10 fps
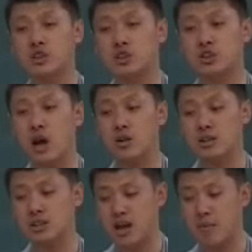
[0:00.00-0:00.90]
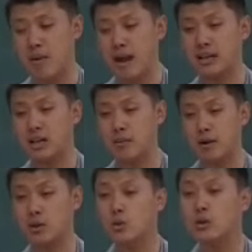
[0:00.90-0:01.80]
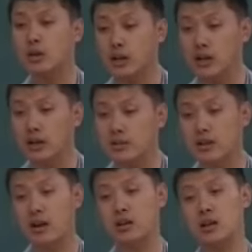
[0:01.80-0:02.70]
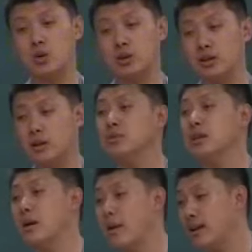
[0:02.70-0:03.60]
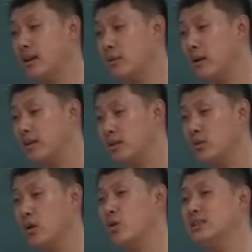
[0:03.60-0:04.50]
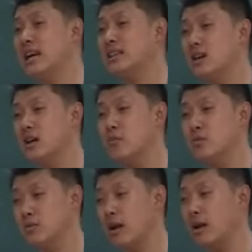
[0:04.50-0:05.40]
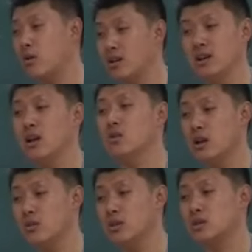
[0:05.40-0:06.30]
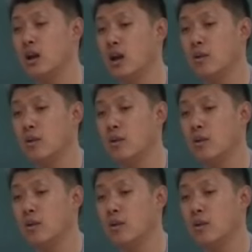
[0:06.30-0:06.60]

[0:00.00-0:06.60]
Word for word: 只要你想埋在里边都可以。那当然，他有的人他不想埋在里边，那他往我回家乡跟母亲埋一块儿，也有也有的是。